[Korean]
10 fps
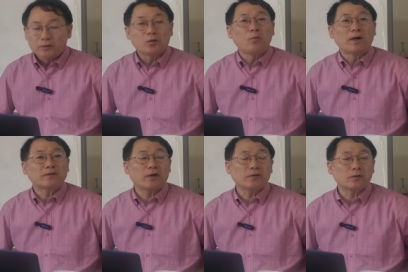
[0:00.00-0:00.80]
그
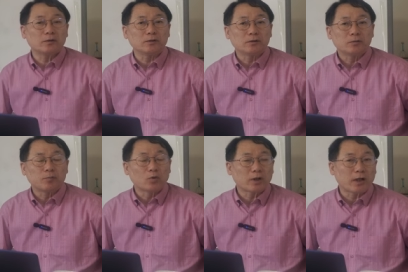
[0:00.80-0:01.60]
로마서에서는
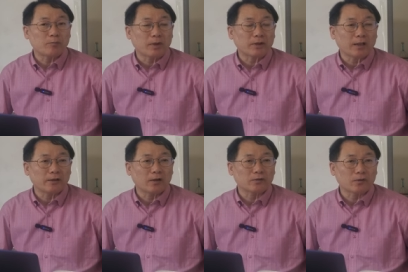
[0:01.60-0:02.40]
보좌라는 말이 안
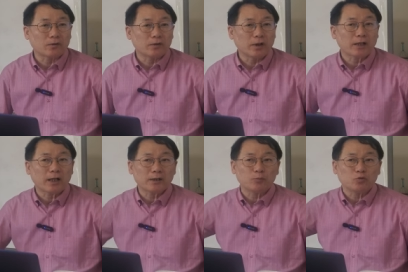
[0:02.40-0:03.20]
나왔었거든요.
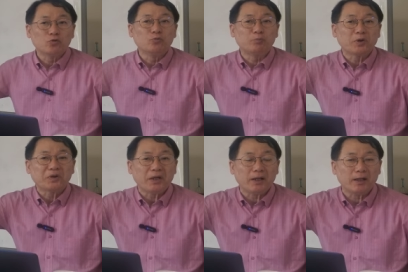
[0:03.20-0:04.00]
하나님
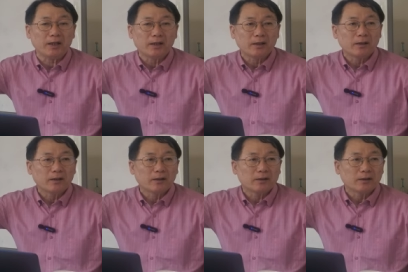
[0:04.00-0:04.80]
우편에
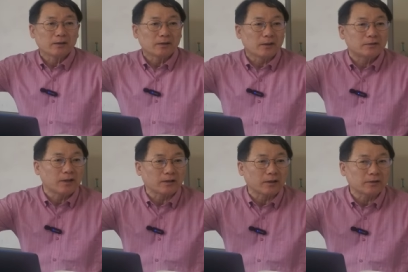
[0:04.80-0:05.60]

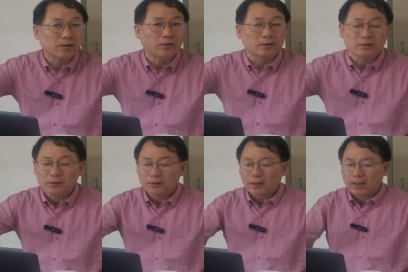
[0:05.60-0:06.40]
계시다 그랬는데
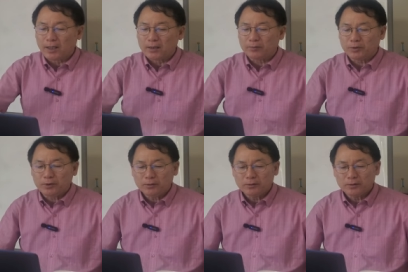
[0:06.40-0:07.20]
여기는
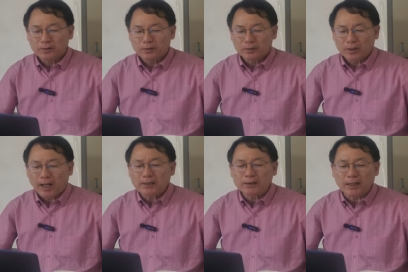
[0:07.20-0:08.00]
하나님의
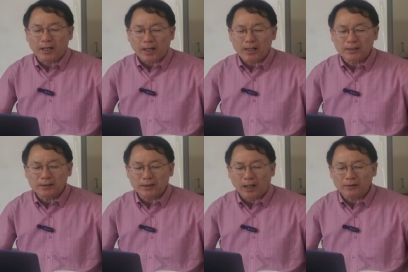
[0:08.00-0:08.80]
하늘에
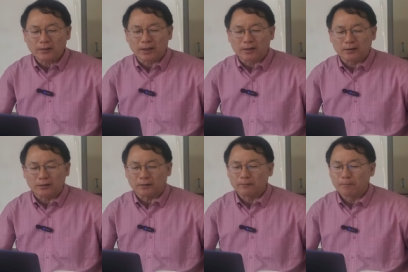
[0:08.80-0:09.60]
하늘 하늘에
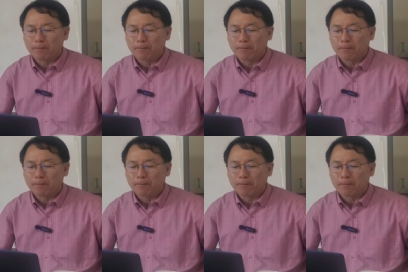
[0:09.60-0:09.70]
있는